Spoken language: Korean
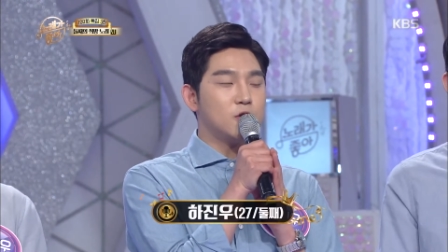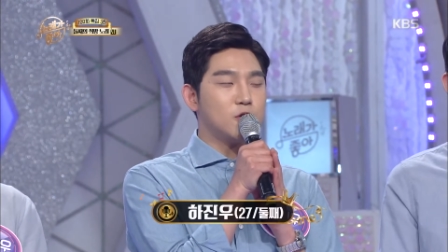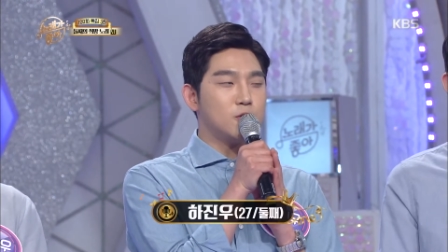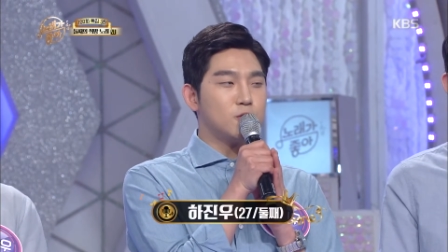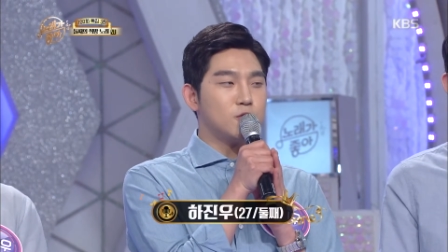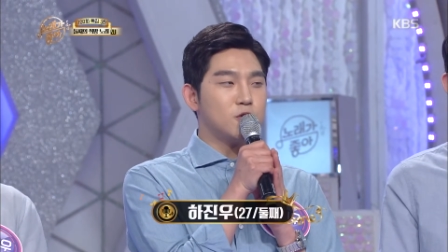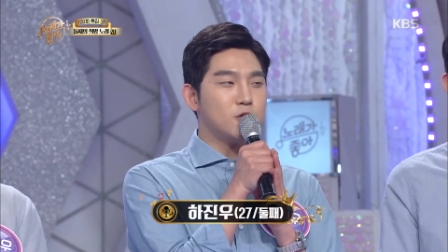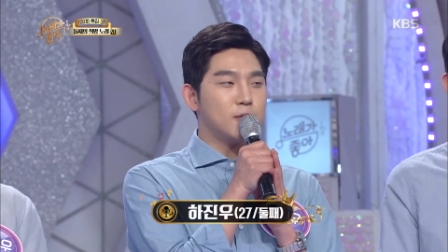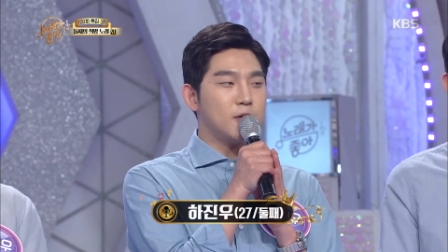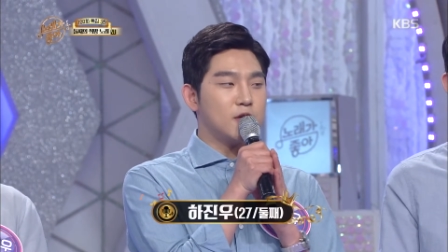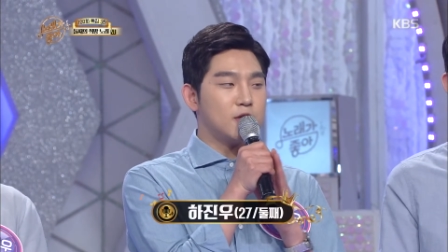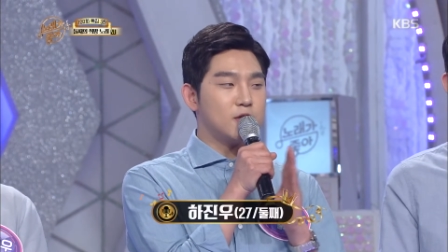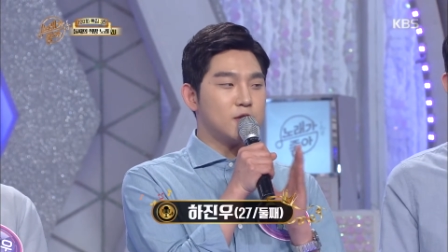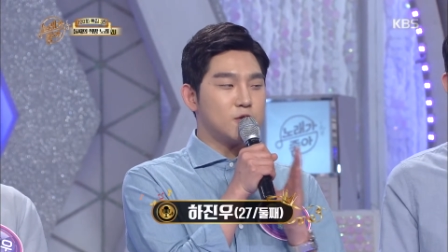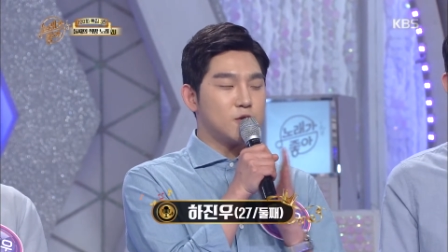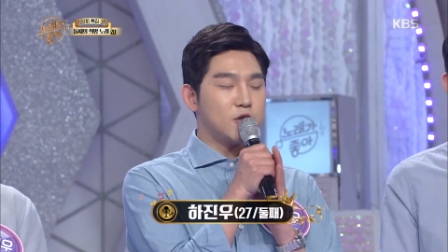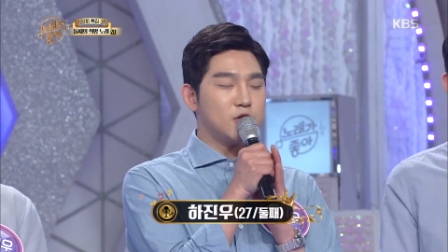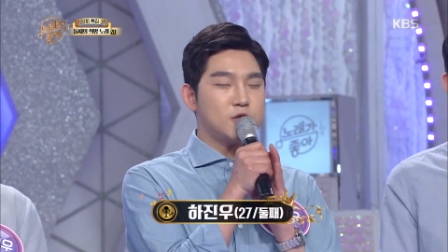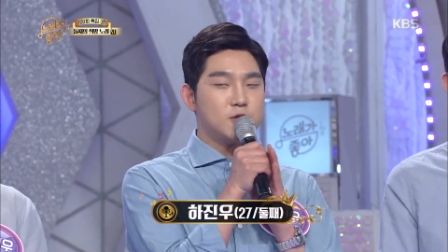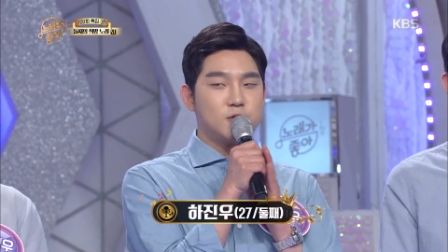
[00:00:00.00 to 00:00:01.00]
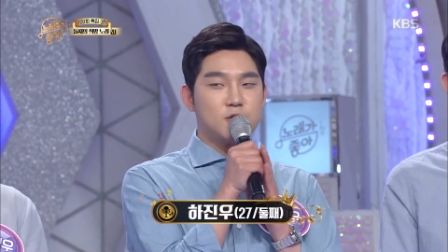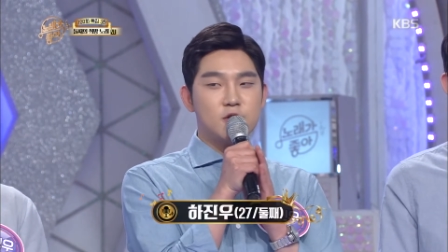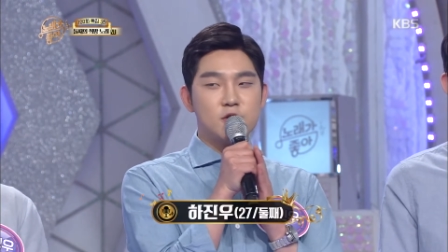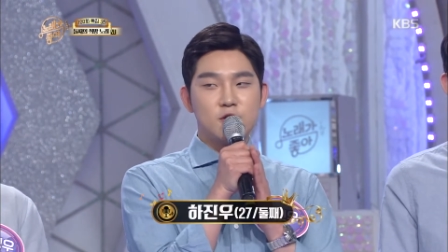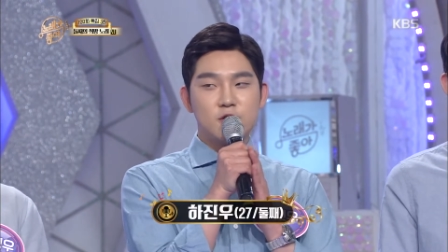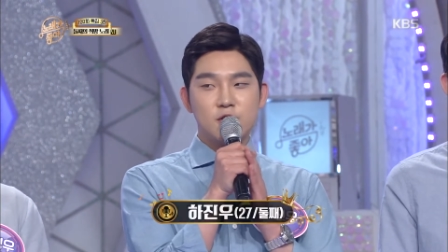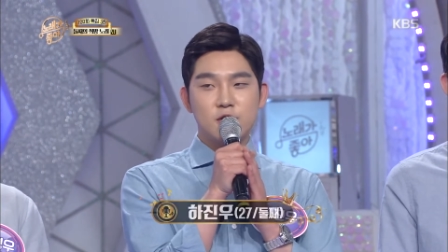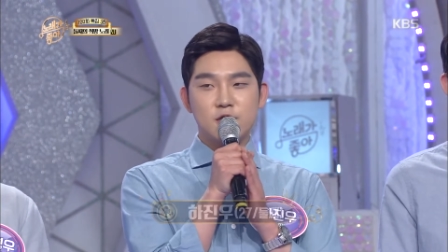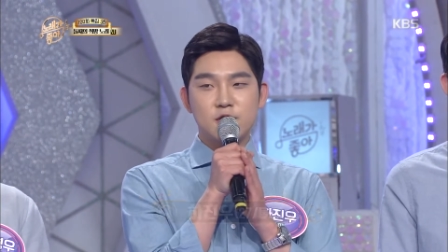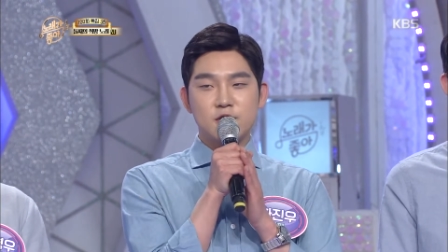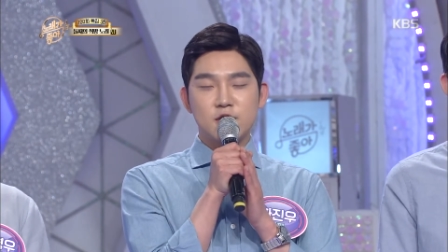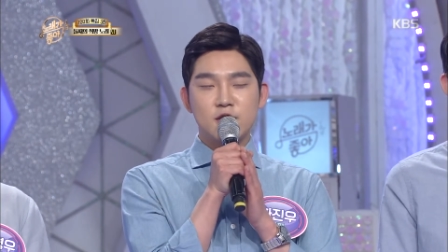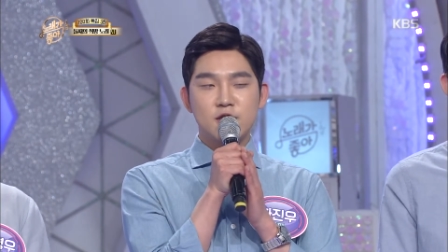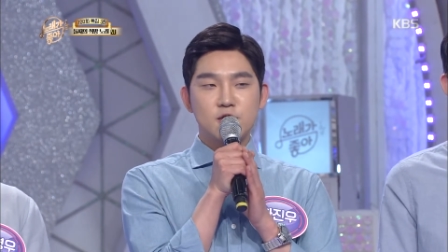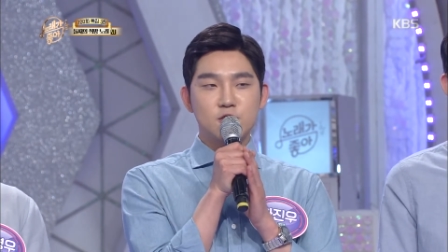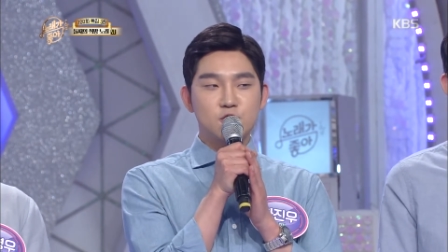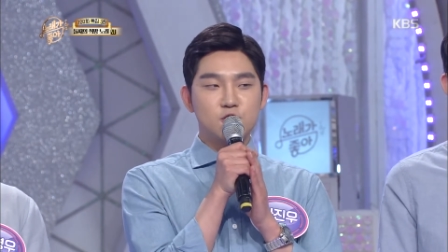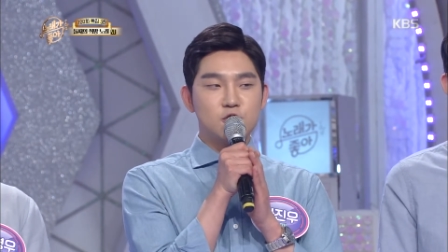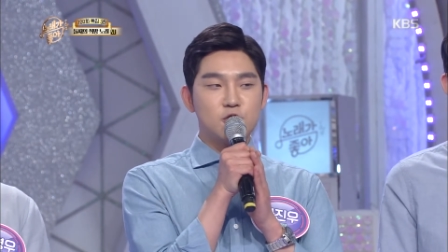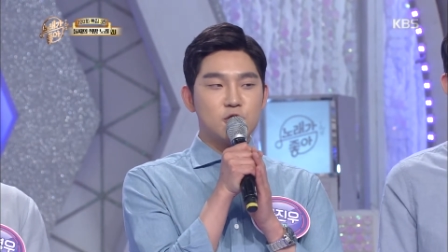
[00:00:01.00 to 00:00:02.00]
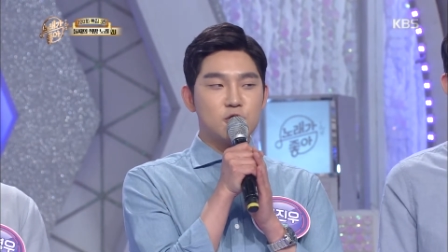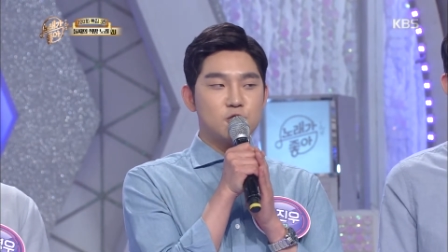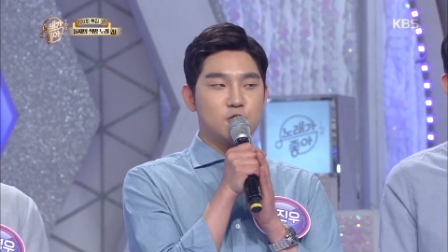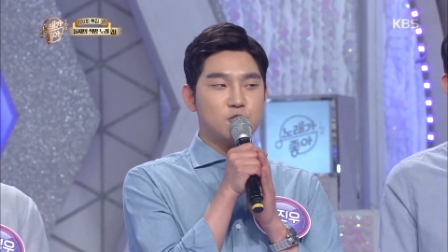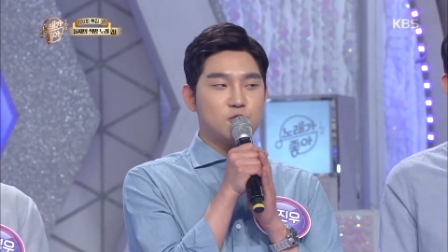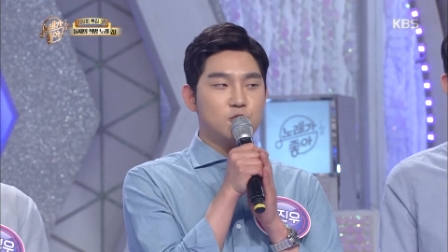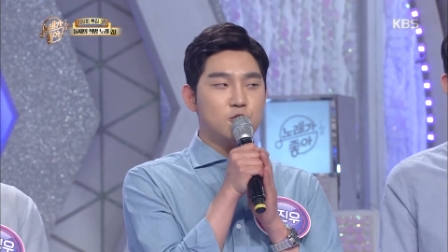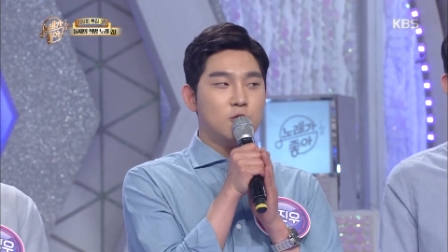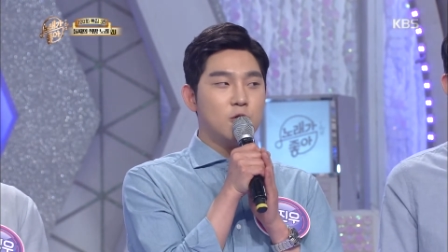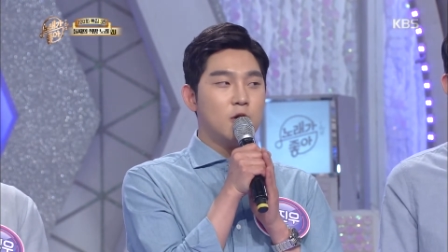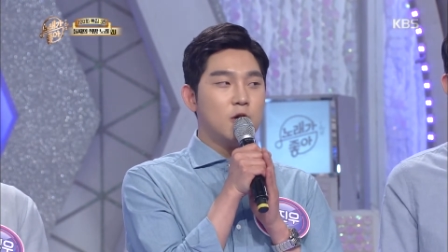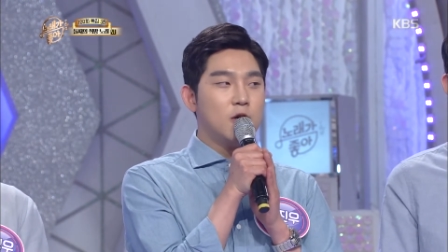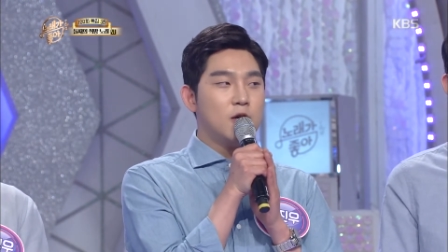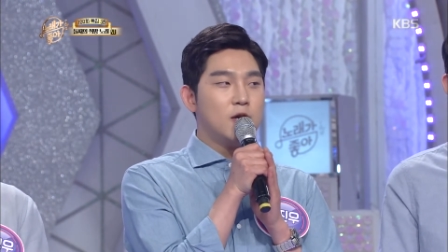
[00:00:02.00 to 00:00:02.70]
여러분들이 많은 관심과 이렇게 사랑을 주셔가지고